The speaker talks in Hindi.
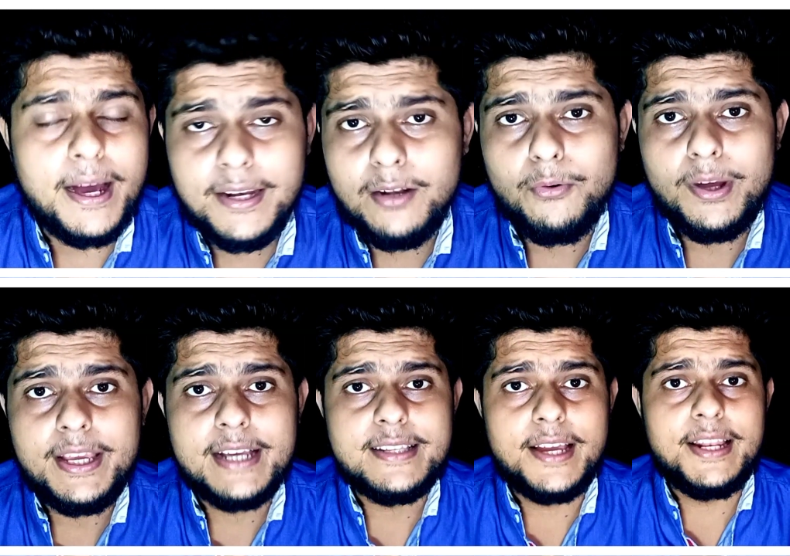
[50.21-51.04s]
वायरल हो गई
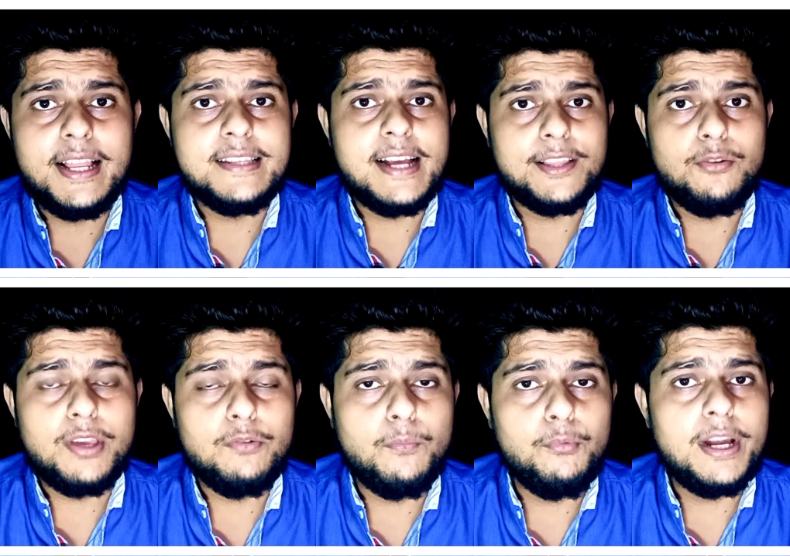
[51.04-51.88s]
खेसारी लाल यादव
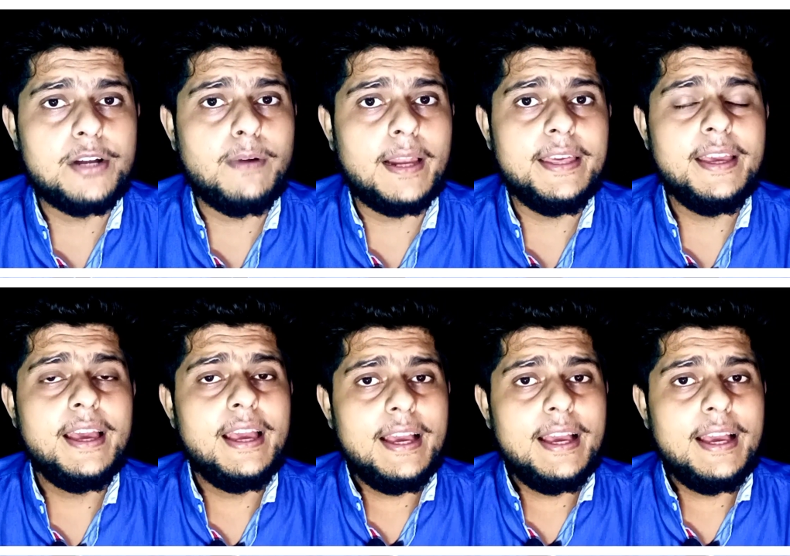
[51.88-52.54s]
की वो बुलेट वाली